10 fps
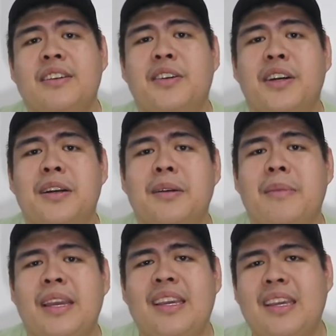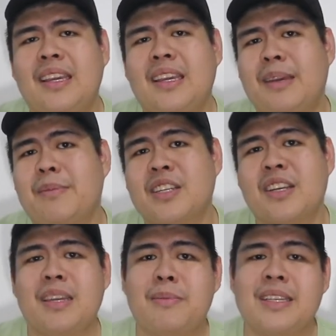or may iba
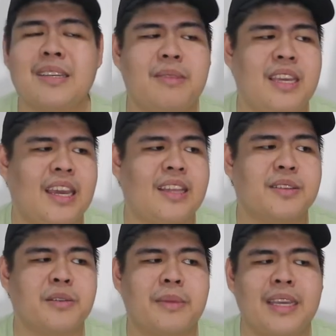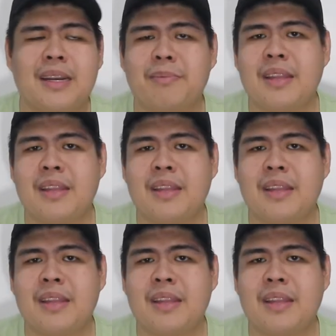siyang ibig sabihin. So mahirap